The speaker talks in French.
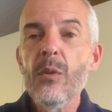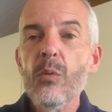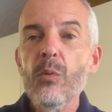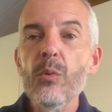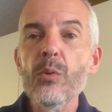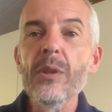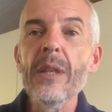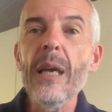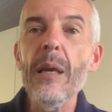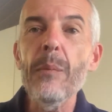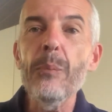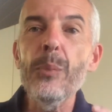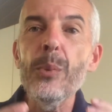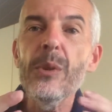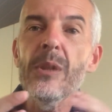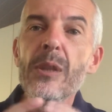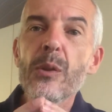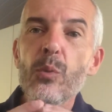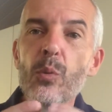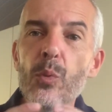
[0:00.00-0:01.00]
On est un
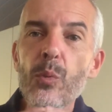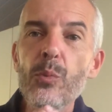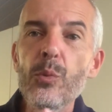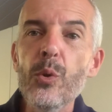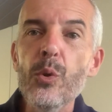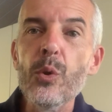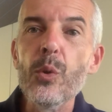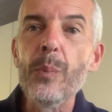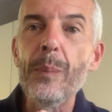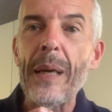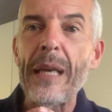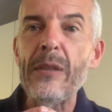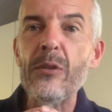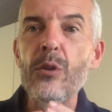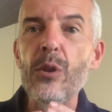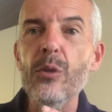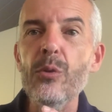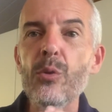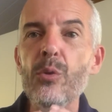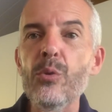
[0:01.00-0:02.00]
petit groupe de
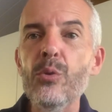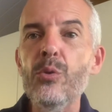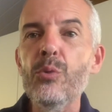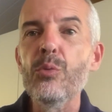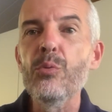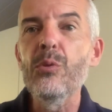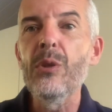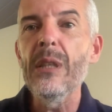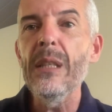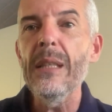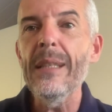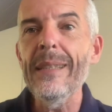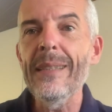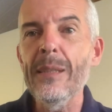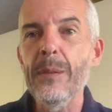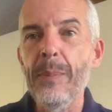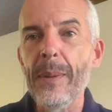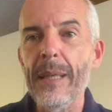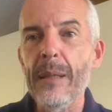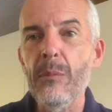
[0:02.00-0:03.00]
personnes soudées,
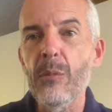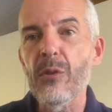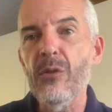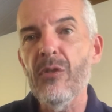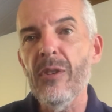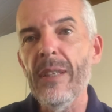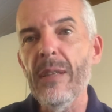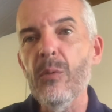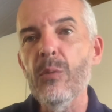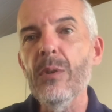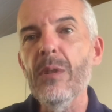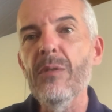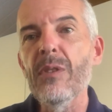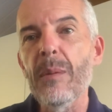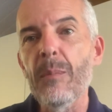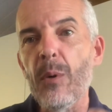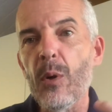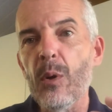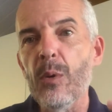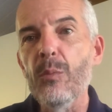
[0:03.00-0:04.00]
expérimentées, on est
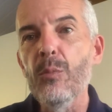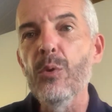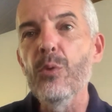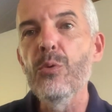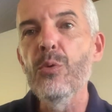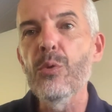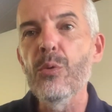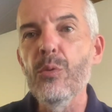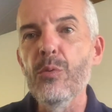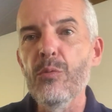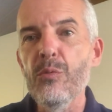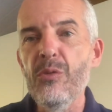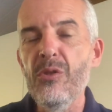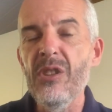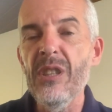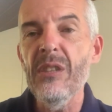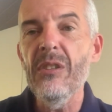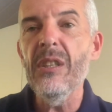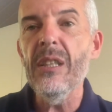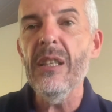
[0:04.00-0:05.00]
vraiment en mesure de
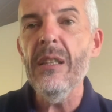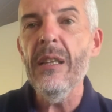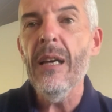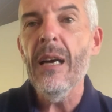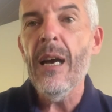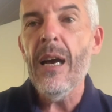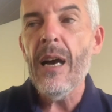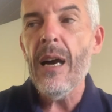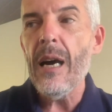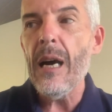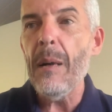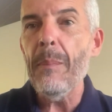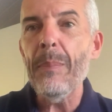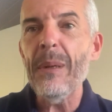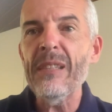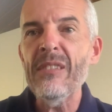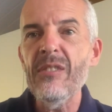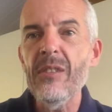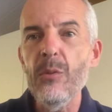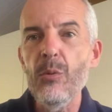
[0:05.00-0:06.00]
vous aider à
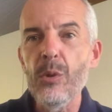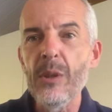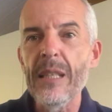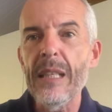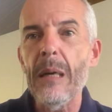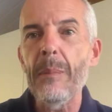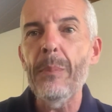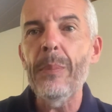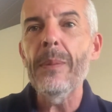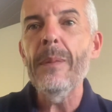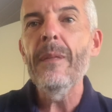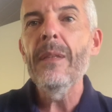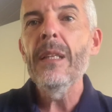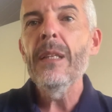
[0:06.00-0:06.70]
passer le cap.